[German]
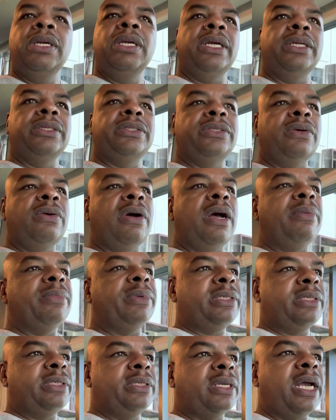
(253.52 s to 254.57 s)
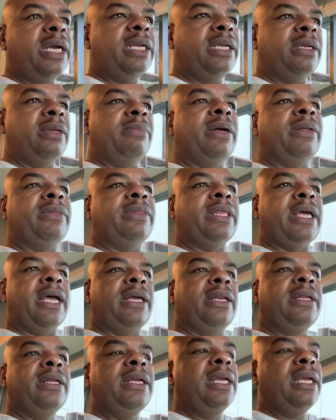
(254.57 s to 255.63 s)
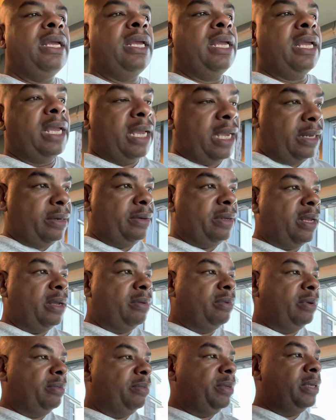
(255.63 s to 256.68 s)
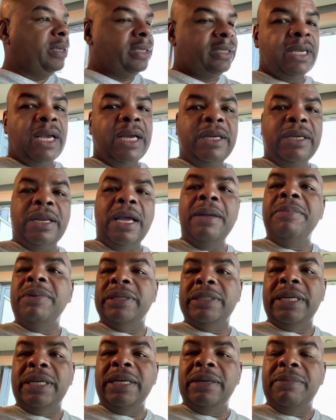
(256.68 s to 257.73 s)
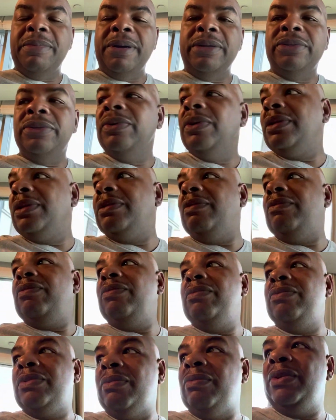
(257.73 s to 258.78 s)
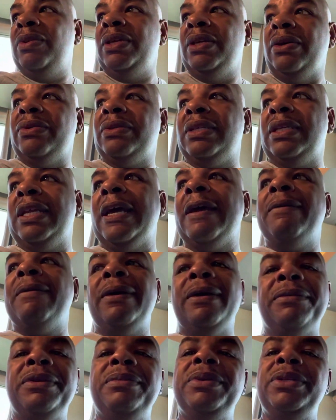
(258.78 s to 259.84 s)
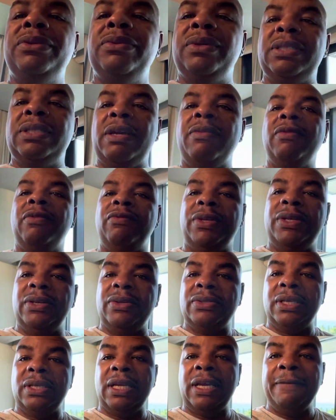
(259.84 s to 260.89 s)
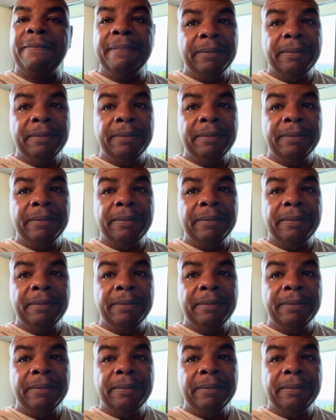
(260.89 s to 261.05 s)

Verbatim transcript: Und ich bin wirklich aufgeregt, und ich bin aufgeregt, um mehr Videos zu machen heute. Ich werde mehrere Videos heute machen.